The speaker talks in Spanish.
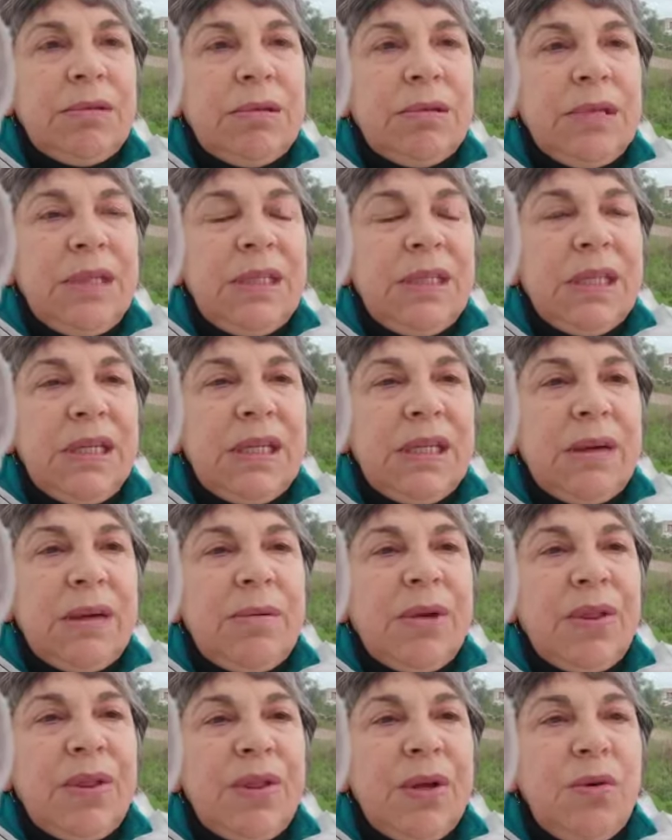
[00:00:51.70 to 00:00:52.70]

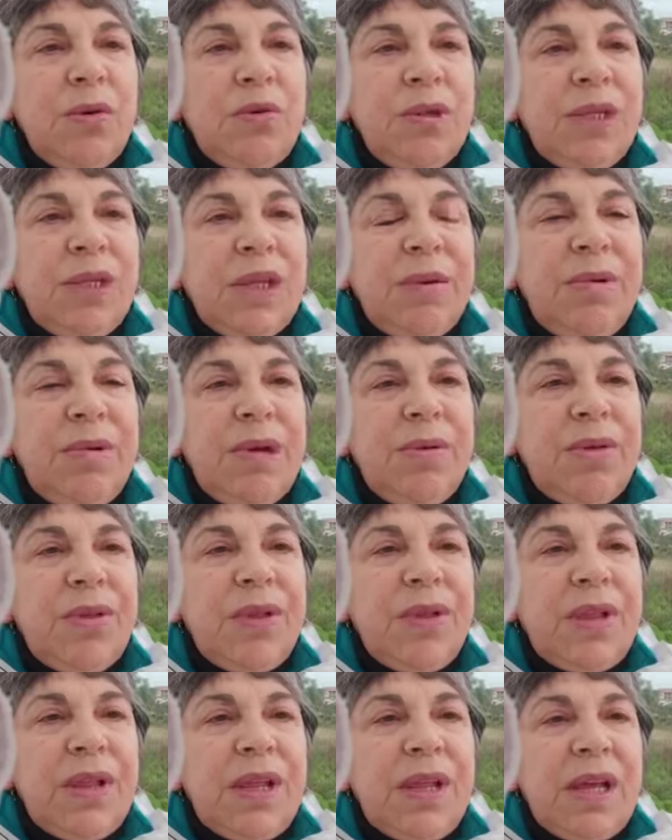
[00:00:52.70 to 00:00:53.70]
Intentaba 50.000
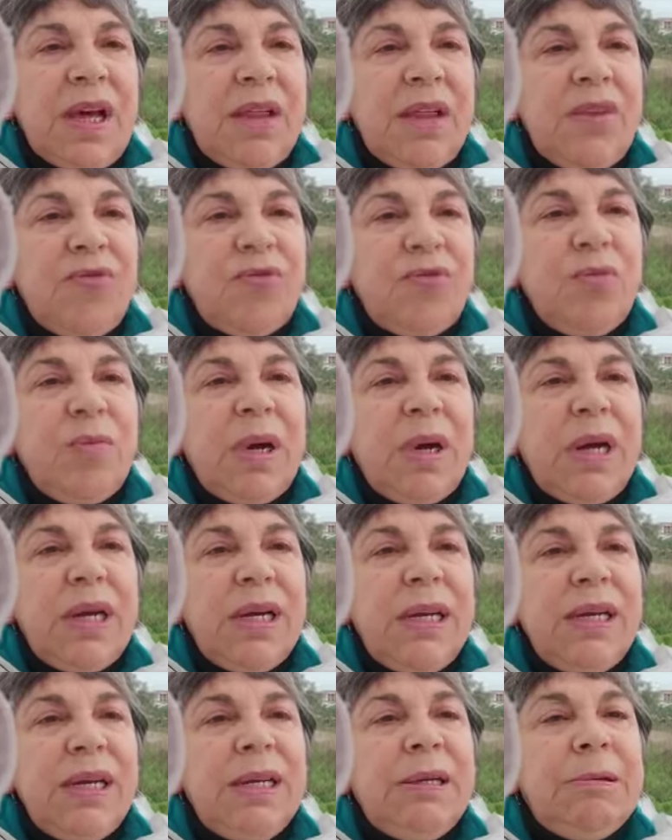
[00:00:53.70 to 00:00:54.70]
veces dejar de fumar
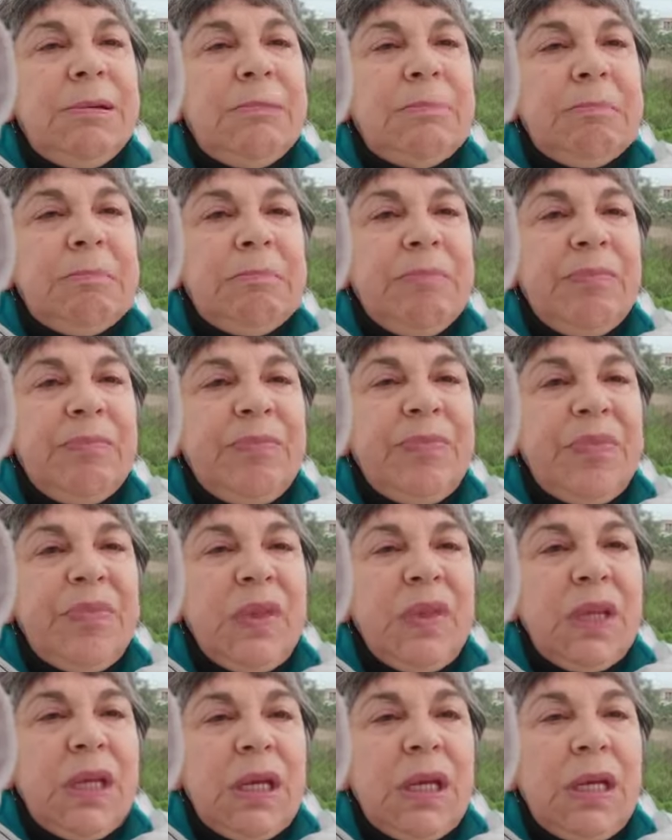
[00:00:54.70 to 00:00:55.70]
y,
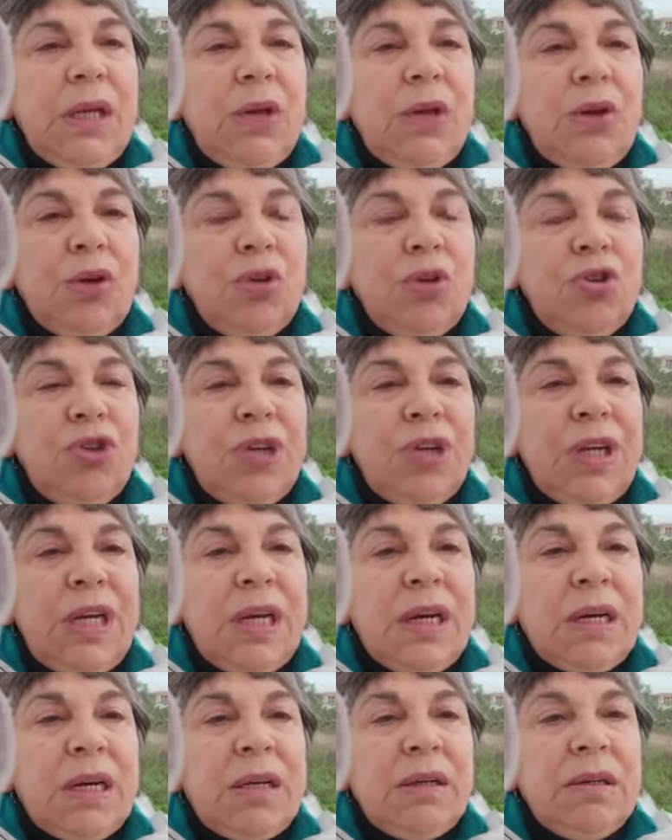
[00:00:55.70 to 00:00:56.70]
no lo
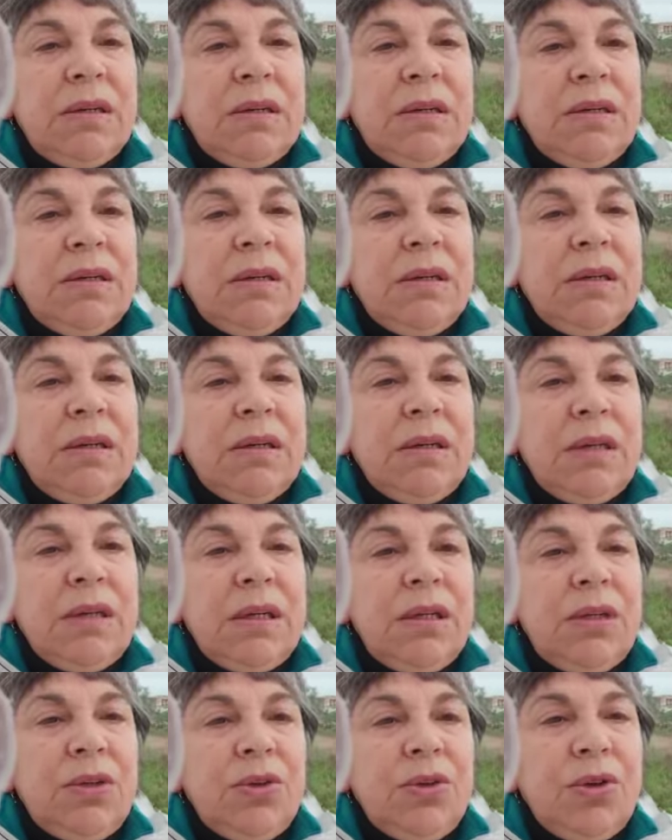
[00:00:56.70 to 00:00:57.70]
conseguía.
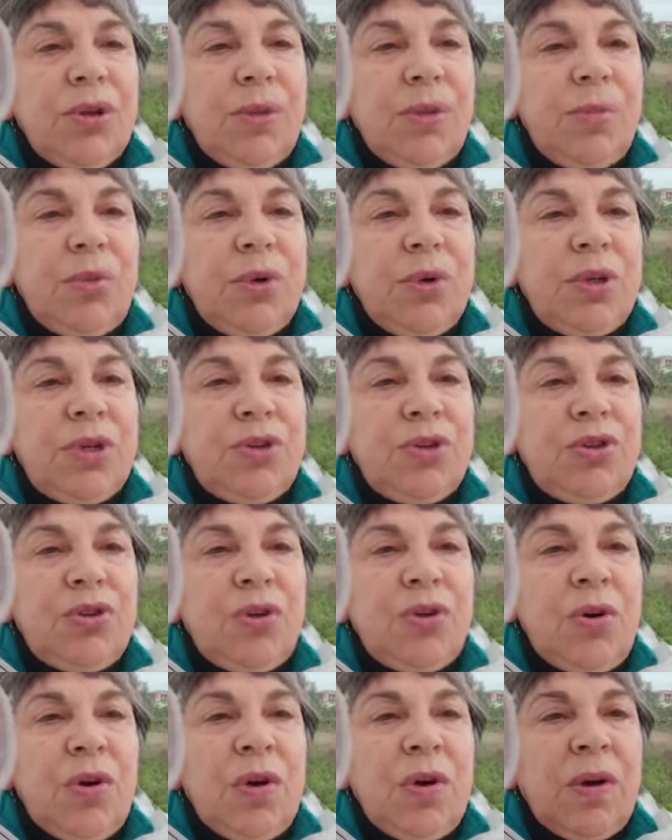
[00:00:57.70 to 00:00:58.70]
Entonces, pues
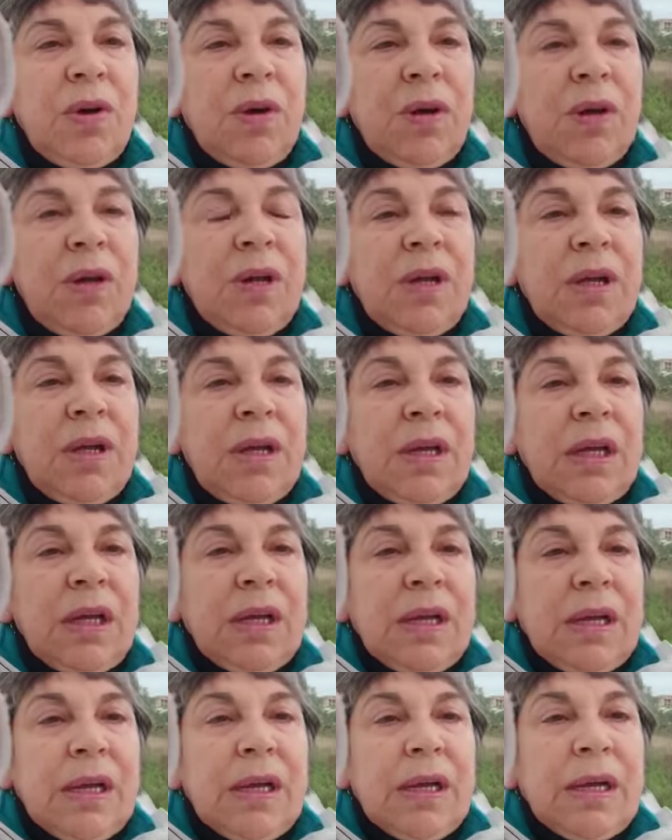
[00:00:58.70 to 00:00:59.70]
eso
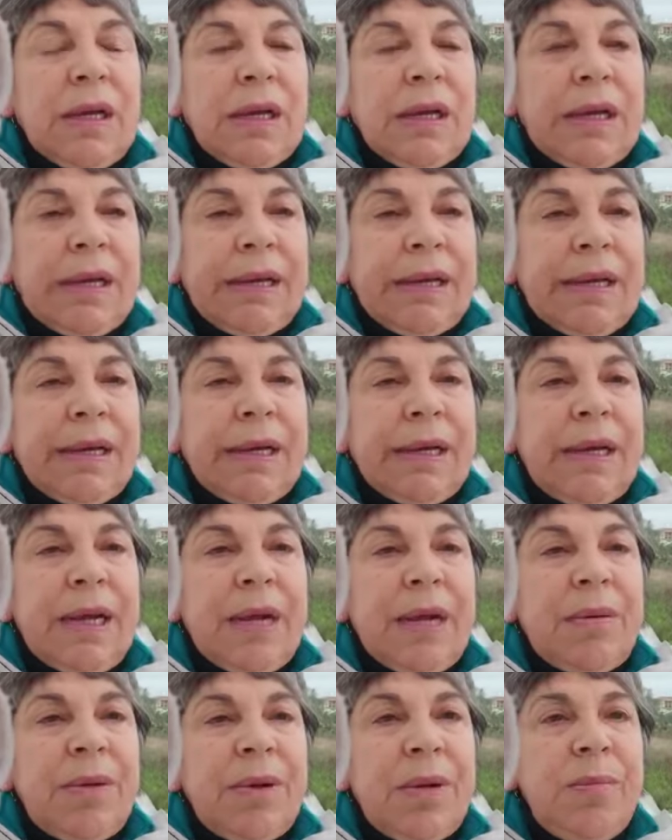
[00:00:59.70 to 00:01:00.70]
ah,
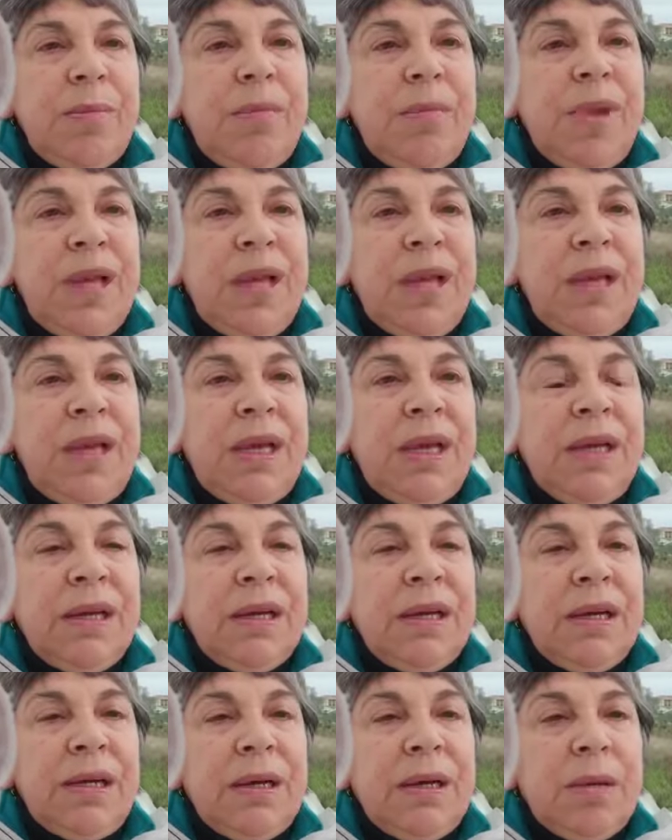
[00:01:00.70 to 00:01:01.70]
creaba en mí
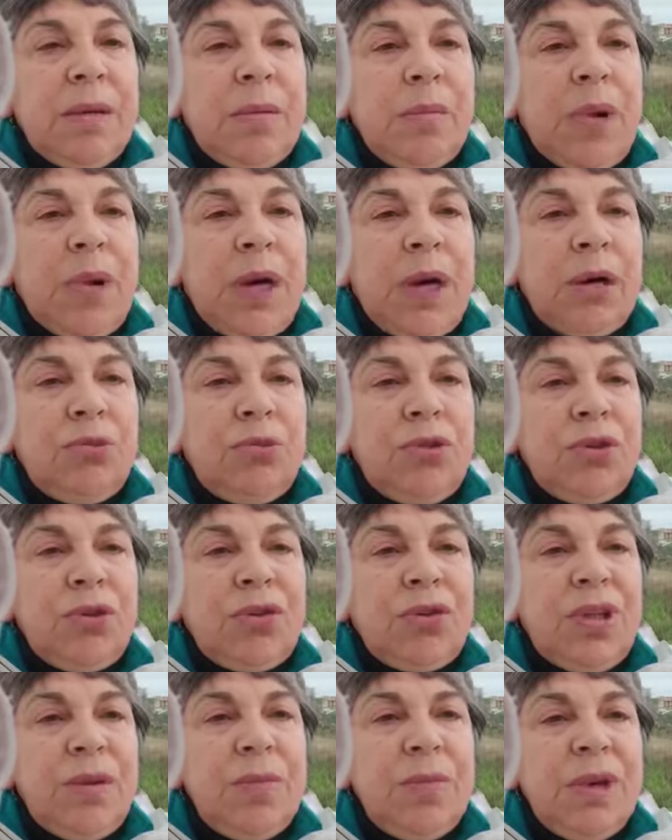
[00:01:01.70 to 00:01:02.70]
baja
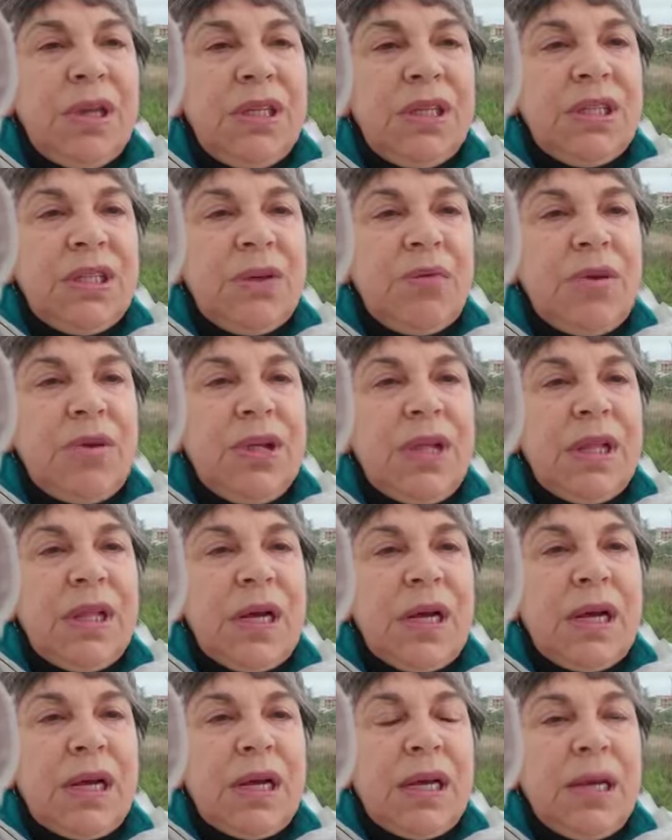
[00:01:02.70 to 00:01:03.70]
autoestima,
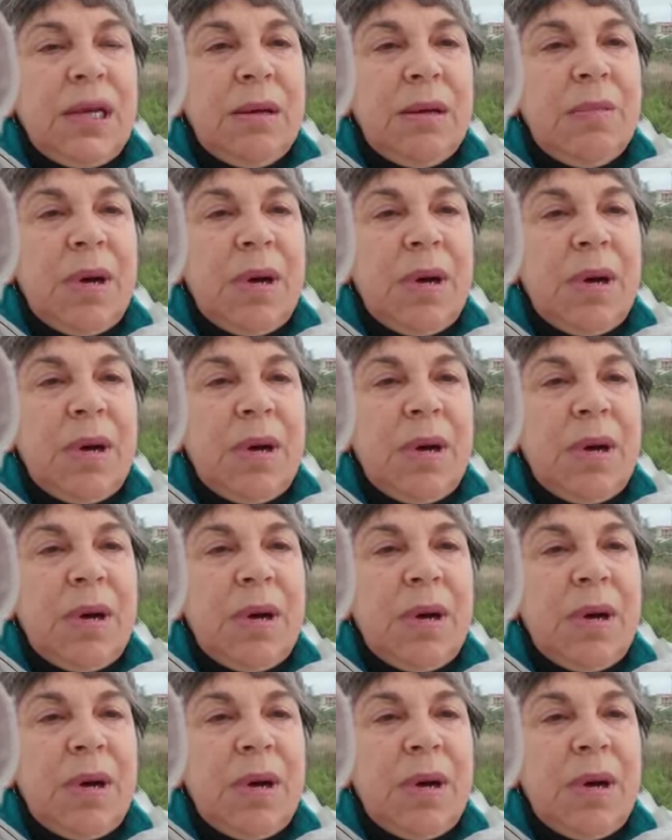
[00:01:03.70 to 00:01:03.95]
inseguridad y